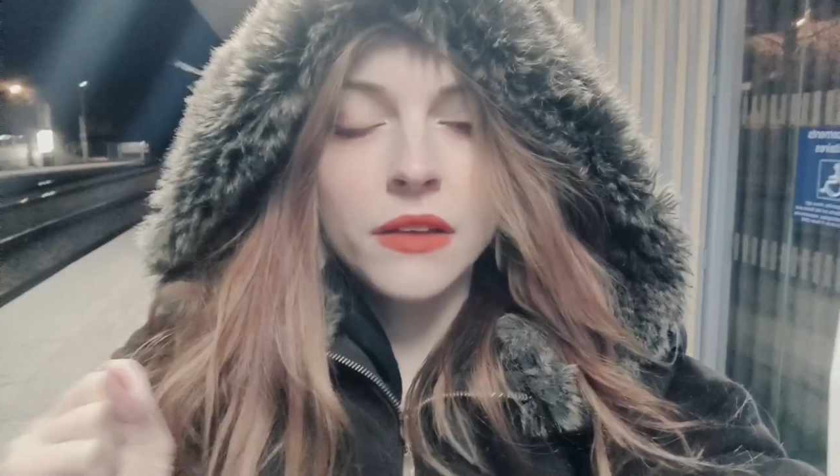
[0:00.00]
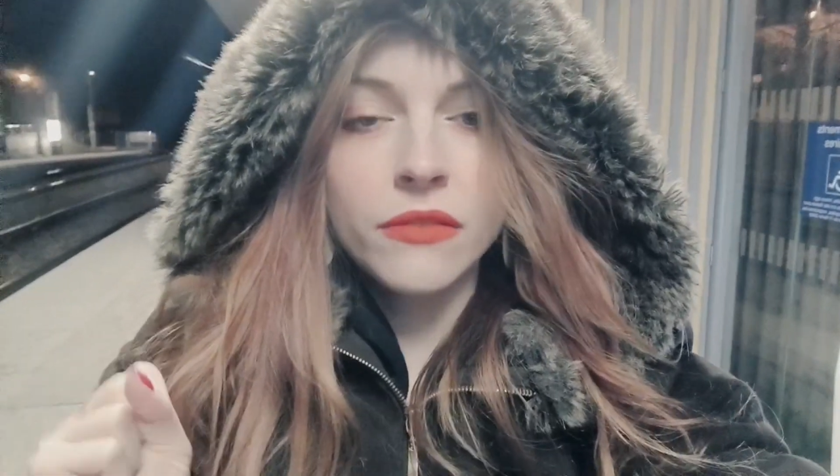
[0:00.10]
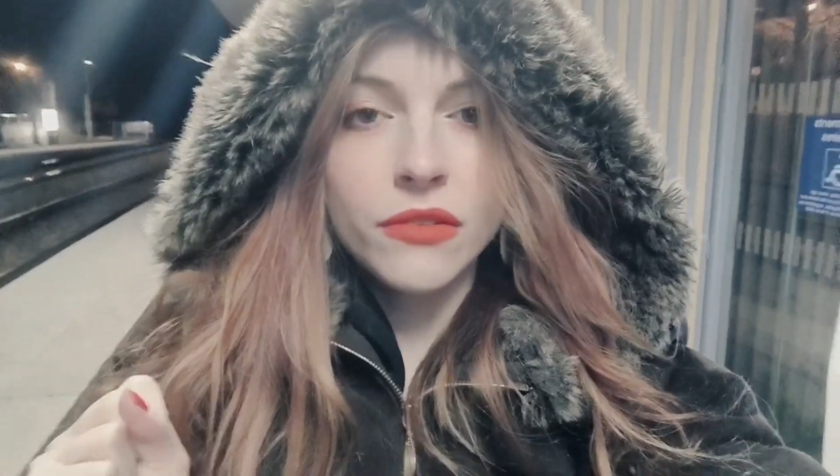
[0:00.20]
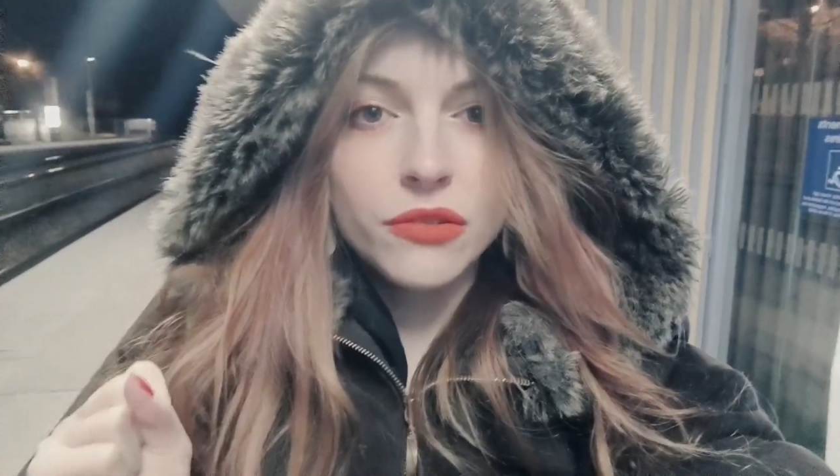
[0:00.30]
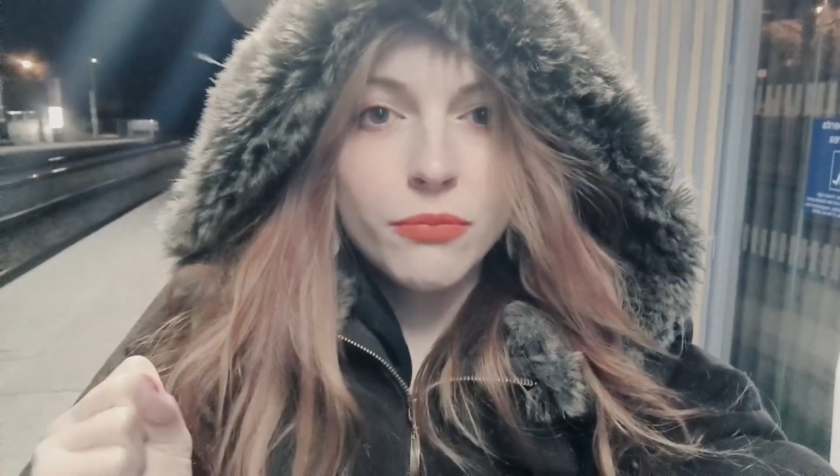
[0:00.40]

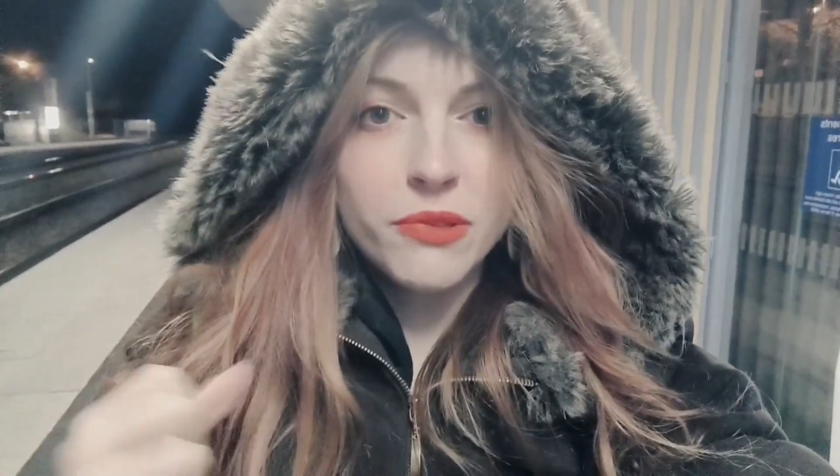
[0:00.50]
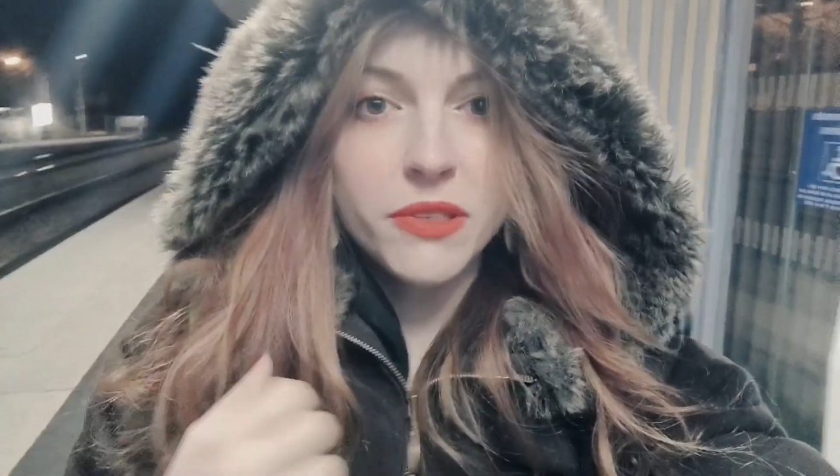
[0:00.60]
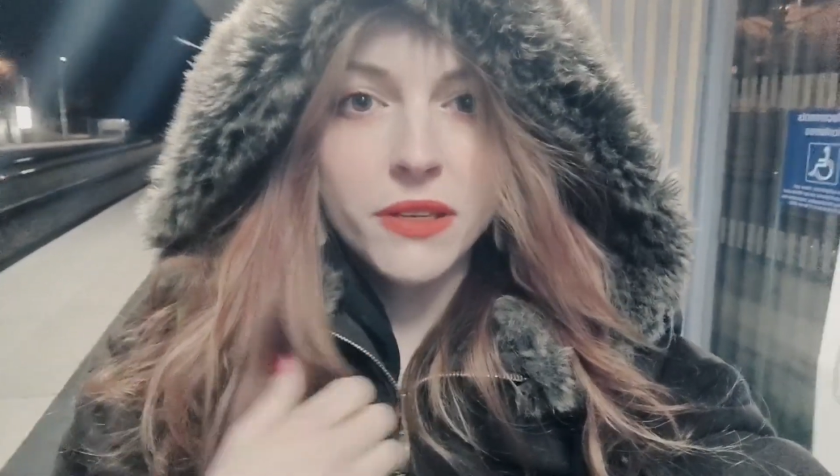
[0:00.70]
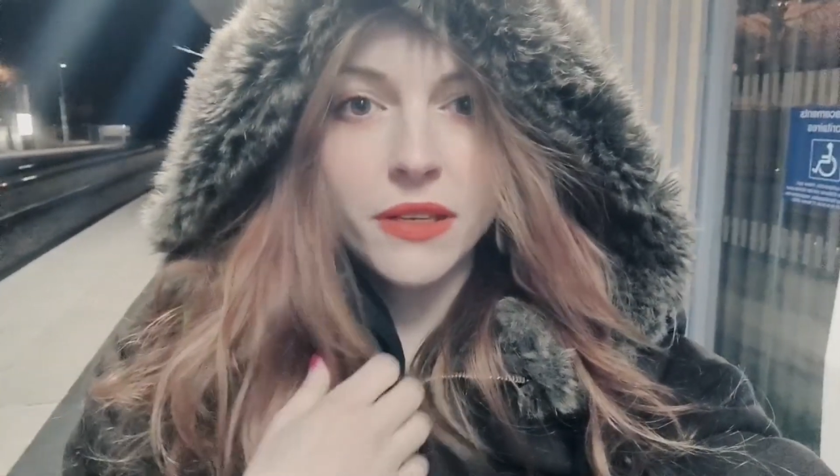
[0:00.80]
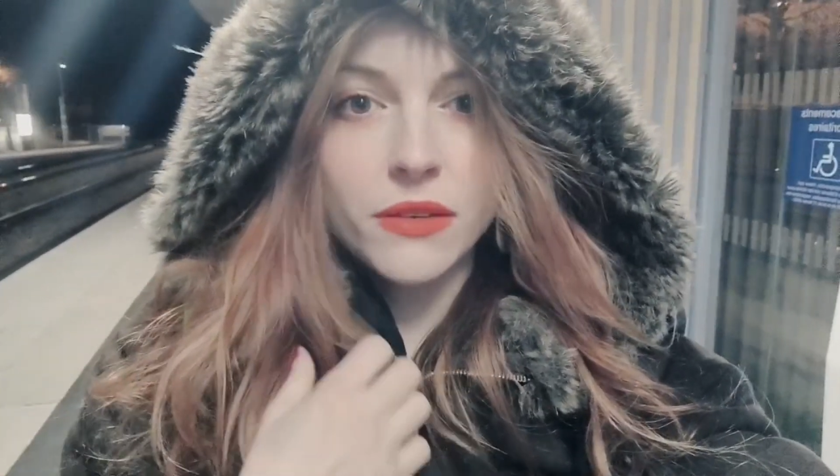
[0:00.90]
franchement
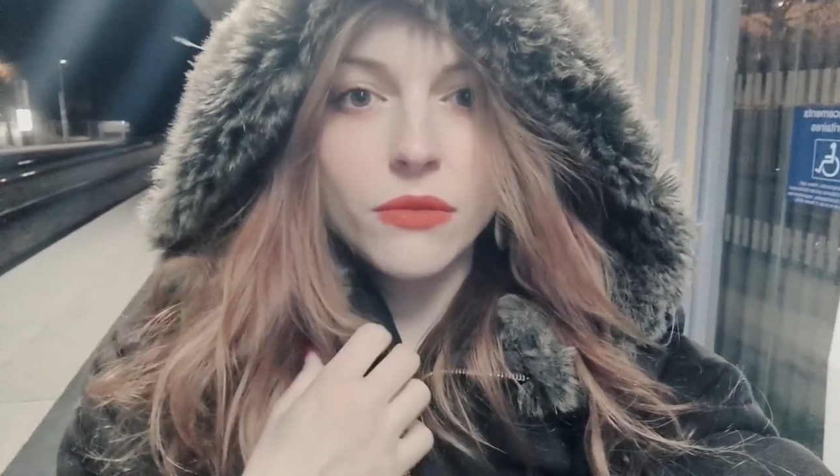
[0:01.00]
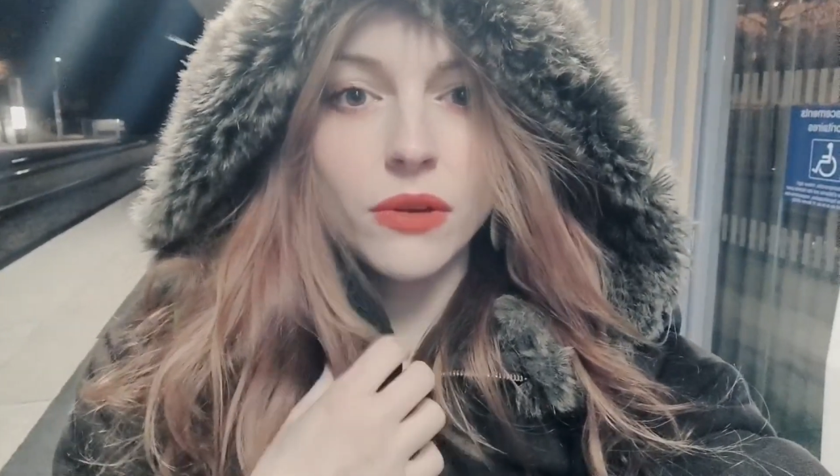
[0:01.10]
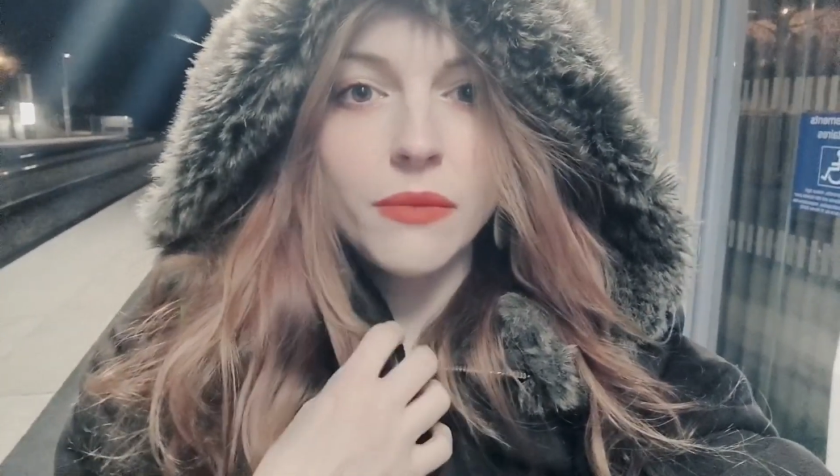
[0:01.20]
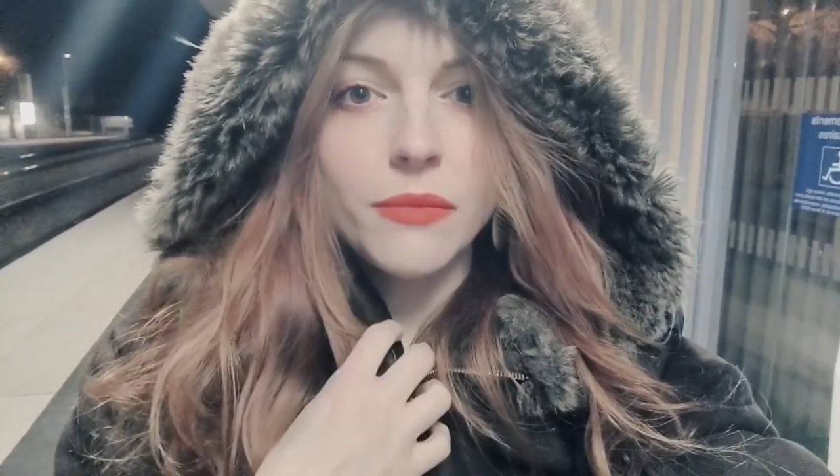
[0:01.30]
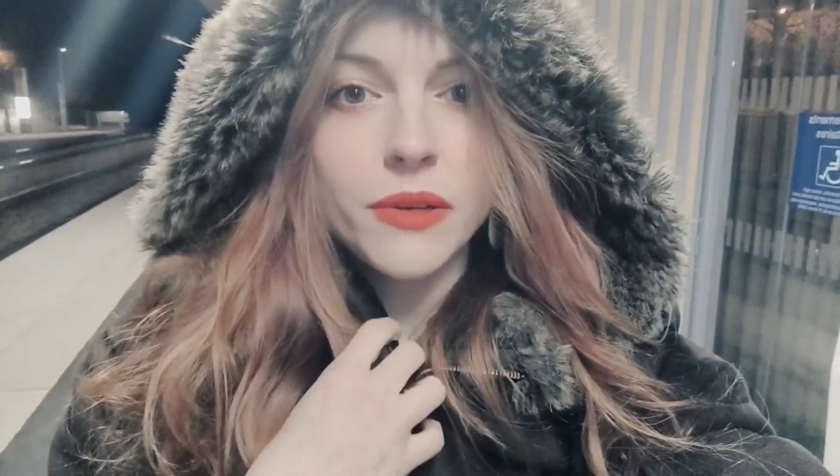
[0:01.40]
c'est
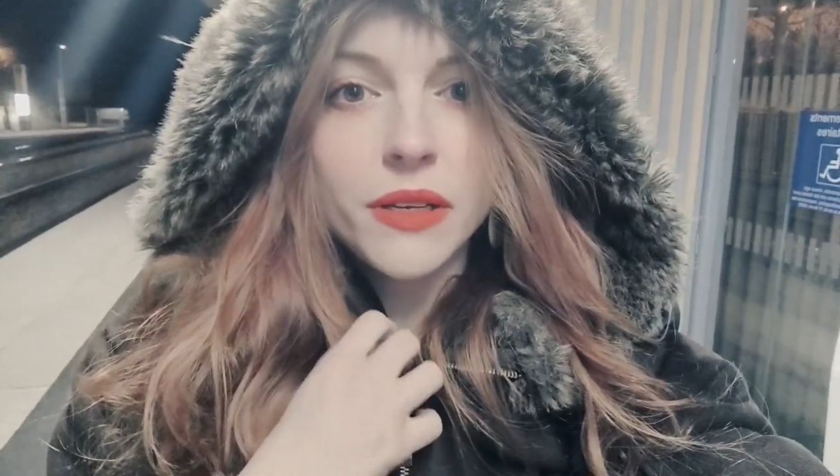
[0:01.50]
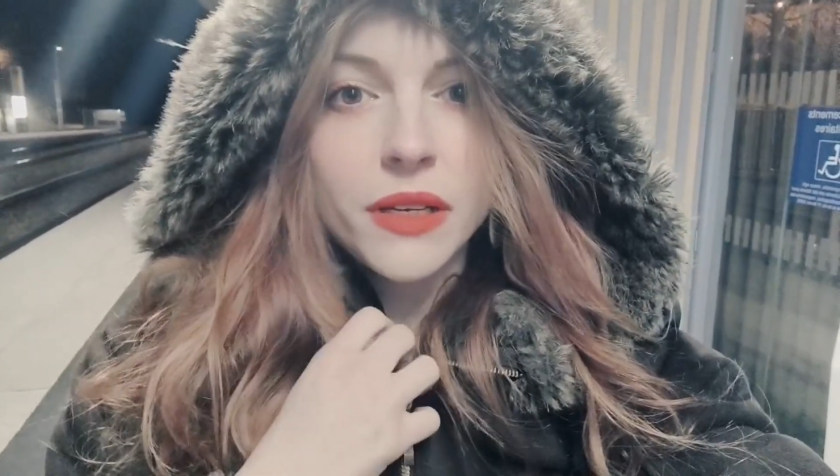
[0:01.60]
horrible